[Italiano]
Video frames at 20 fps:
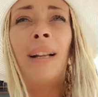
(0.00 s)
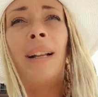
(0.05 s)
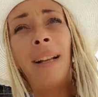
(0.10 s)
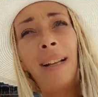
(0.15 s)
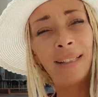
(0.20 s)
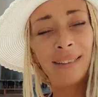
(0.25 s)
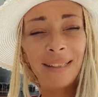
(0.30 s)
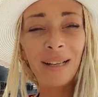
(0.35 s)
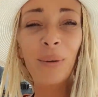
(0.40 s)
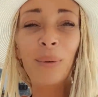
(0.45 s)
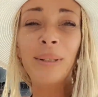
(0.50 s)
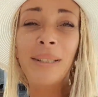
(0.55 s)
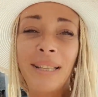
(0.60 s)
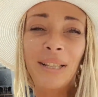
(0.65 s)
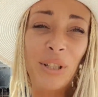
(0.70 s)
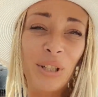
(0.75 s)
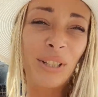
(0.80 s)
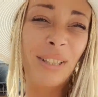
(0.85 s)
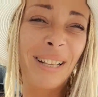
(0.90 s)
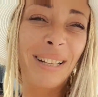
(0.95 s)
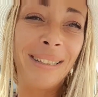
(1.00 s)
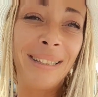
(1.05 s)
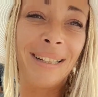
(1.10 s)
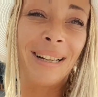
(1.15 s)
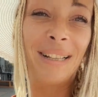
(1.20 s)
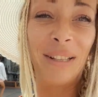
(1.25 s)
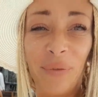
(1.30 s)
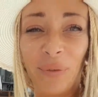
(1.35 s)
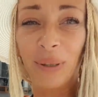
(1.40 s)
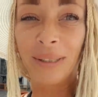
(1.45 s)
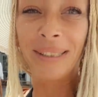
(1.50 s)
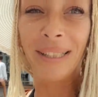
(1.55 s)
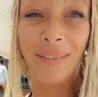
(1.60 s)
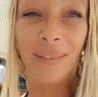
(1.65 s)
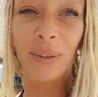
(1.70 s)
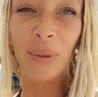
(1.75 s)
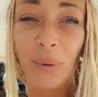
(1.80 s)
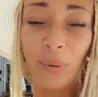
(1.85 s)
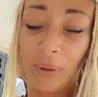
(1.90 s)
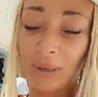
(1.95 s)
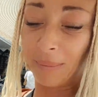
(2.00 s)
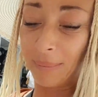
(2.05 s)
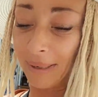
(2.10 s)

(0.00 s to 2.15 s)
e da questa cittadina di Forteventura